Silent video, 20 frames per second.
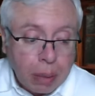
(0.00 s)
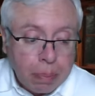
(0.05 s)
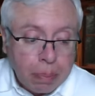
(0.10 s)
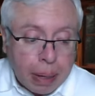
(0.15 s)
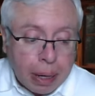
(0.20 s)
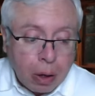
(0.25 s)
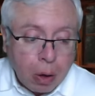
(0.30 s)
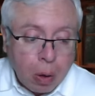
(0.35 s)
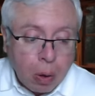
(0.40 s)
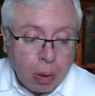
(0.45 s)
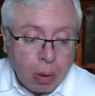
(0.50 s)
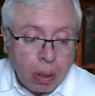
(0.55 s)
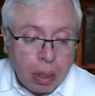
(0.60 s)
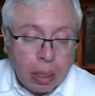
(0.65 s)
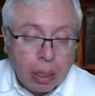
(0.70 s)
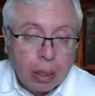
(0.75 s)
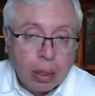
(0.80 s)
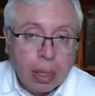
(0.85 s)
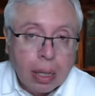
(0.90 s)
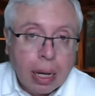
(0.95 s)
Pero
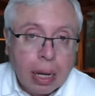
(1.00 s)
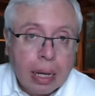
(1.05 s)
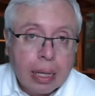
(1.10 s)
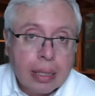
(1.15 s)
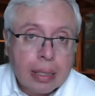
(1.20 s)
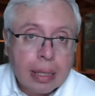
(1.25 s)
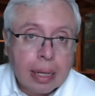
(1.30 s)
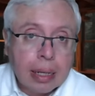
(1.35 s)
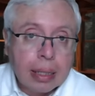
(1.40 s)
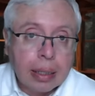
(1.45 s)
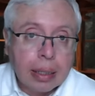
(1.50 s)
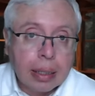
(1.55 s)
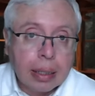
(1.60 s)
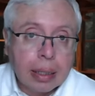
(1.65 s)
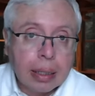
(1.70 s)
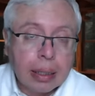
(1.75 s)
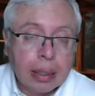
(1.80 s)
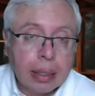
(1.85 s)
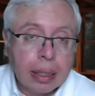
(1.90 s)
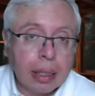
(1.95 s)
él, él es
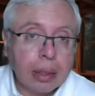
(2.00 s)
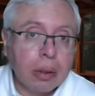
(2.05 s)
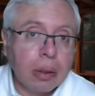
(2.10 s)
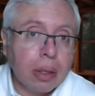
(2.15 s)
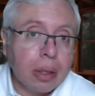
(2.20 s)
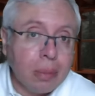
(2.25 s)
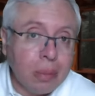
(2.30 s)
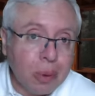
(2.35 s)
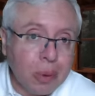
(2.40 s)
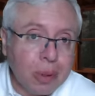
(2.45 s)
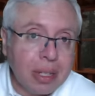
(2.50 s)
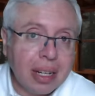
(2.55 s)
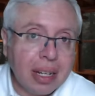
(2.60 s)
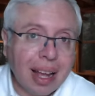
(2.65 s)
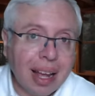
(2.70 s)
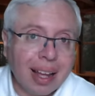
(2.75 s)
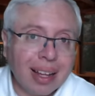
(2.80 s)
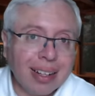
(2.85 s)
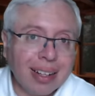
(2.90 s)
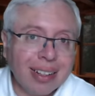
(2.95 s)
el director de
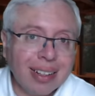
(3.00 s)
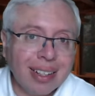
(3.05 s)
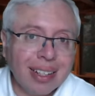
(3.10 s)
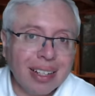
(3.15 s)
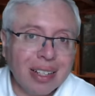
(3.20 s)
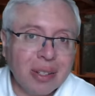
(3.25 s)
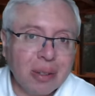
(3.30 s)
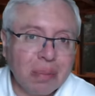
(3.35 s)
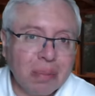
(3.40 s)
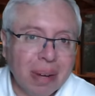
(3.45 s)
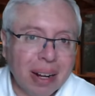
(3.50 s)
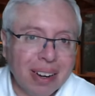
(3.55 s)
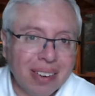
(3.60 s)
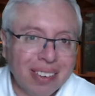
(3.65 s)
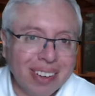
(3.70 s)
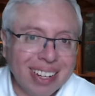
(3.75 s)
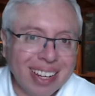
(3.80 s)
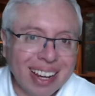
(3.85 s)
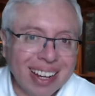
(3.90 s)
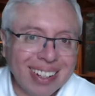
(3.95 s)
música de su
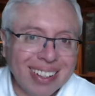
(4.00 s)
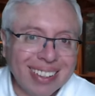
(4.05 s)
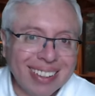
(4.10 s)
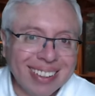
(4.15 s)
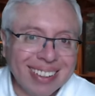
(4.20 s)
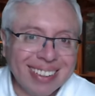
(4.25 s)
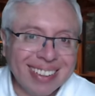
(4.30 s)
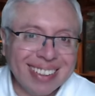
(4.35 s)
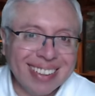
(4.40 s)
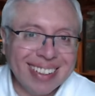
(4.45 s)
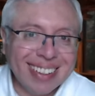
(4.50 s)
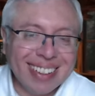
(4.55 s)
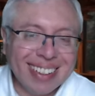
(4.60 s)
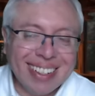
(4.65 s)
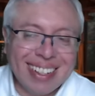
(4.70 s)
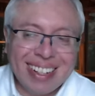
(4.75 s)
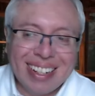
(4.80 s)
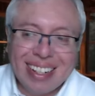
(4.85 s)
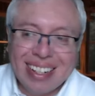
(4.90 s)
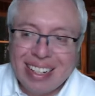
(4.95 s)
parroquia
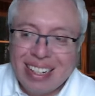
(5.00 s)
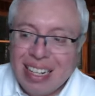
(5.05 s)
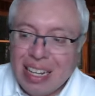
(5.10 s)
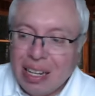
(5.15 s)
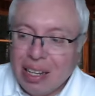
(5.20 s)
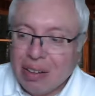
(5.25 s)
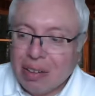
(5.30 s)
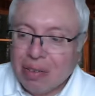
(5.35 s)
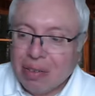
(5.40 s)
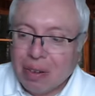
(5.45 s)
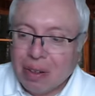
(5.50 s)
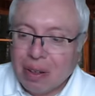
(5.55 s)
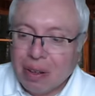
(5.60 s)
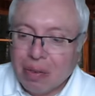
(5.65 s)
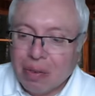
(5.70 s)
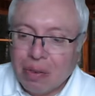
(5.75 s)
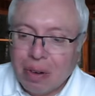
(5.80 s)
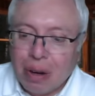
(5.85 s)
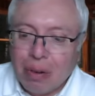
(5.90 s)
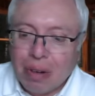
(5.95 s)
y
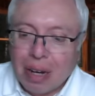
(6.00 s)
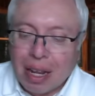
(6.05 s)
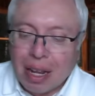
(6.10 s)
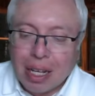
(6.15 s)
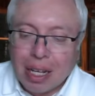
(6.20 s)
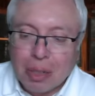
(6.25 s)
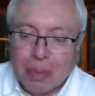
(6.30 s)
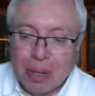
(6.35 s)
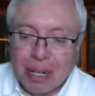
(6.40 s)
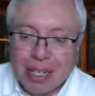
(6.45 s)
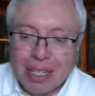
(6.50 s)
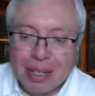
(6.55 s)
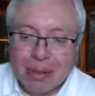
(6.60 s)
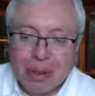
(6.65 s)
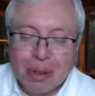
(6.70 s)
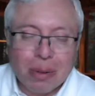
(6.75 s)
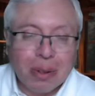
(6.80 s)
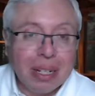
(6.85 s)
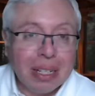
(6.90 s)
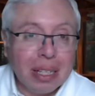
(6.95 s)
fue una experiencia
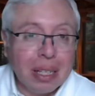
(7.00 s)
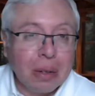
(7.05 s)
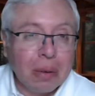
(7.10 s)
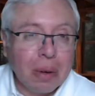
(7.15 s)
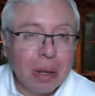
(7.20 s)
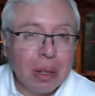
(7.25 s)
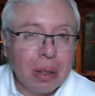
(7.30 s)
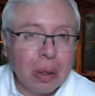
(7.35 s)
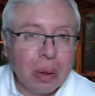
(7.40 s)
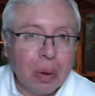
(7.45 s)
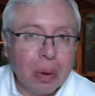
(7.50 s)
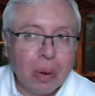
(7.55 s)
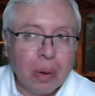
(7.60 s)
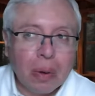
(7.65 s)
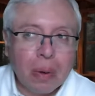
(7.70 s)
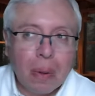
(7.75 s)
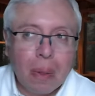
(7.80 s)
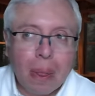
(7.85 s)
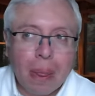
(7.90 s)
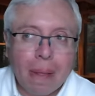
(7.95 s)
muy bonita
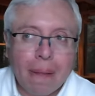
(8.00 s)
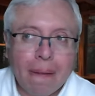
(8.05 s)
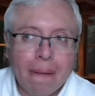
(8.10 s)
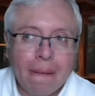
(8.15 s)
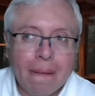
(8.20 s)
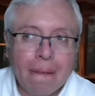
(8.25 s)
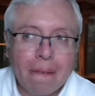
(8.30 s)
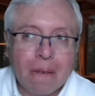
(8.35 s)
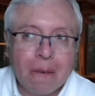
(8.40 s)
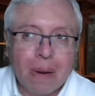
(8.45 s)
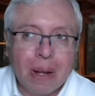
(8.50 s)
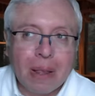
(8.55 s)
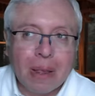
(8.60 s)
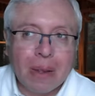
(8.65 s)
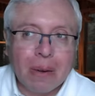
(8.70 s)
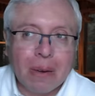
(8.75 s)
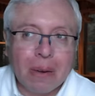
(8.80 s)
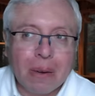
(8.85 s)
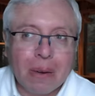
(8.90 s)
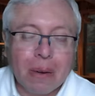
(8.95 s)
cuando,
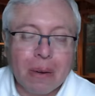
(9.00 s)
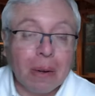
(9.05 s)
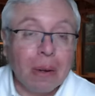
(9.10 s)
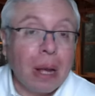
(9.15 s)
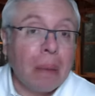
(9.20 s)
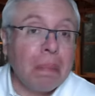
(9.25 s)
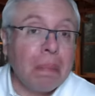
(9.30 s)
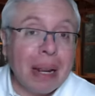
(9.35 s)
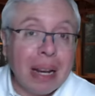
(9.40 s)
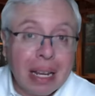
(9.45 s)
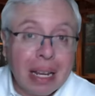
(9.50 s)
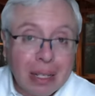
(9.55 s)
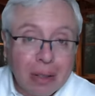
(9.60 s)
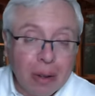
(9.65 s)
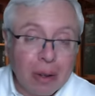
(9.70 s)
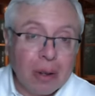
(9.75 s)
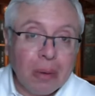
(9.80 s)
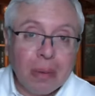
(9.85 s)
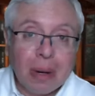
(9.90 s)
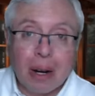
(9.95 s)
cuando apenas
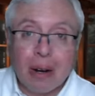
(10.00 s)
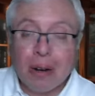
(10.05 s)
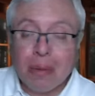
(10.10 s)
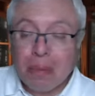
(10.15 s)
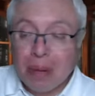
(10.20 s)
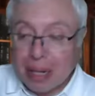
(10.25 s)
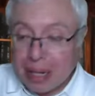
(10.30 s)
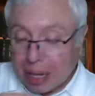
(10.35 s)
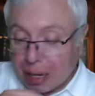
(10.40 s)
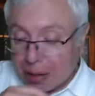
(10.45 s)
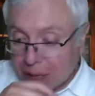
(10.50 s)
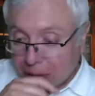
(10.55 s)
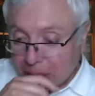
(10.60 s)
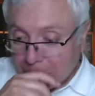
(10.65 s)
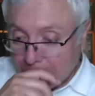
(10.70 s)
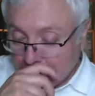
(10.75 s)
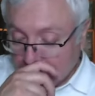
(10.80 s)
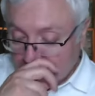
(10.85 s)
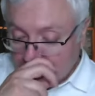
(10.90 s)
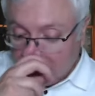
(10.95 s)
lo nombraron mi
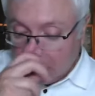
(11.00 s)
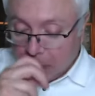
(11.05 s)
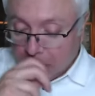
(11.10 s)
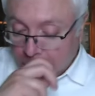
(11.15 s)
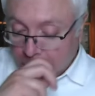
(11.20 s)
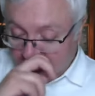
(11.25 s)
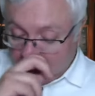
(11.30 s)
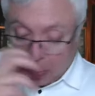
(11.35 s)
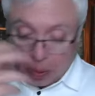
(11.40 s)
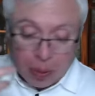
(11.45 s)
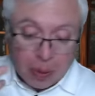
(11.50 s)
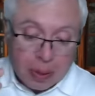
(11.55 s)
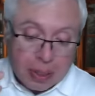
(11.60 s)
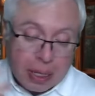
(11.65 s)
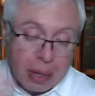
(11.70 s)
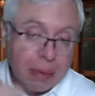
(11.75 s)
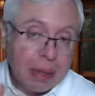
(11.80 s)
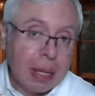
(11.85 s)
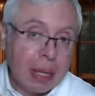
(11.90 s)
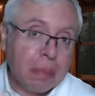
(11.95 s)
jefe. Yo no
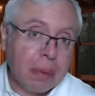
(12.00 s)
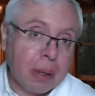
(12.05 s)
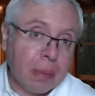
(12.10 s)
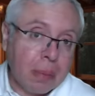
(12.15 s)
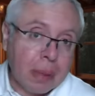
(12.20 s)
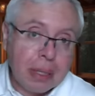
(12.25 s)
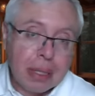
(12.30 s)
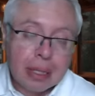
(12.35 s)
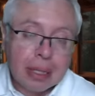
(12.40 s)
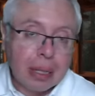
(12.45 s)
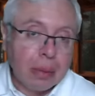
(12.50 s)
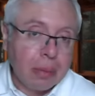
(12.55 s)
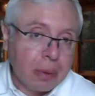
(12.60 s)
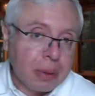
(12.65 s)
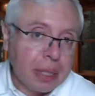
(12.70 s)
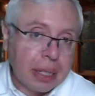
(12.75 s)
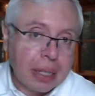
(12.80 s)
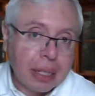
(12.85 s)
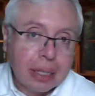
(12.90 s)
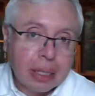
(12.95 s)
sabía, pero pues es que
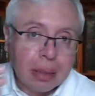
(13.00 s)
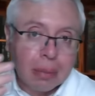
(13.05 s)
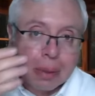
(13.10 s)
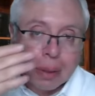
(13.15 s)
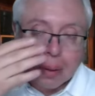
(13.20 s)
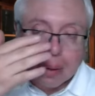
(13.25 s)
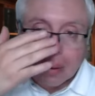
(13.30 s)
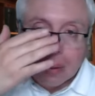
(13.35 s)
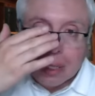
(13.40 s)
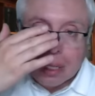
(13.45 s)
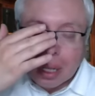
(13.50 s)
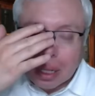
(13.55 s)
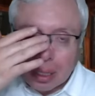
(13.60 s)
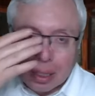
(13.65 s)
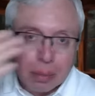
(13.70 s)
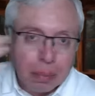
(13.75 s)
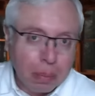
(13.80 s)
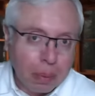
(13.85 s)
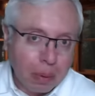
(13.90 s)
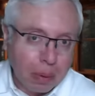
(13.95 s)
mucha gente me conoce
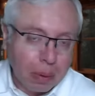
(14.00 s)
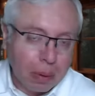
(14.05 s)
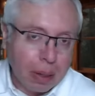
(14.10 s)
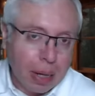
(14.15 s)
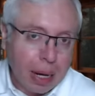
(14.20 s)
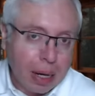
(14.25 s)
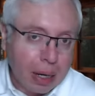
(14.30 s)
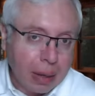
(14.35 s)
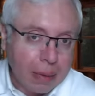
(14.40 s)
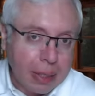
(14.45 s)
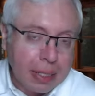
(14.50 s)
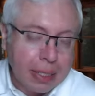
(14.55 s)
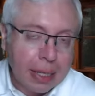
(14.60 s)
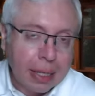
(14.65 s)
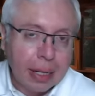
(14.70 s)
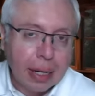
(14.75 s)
aquí por la revista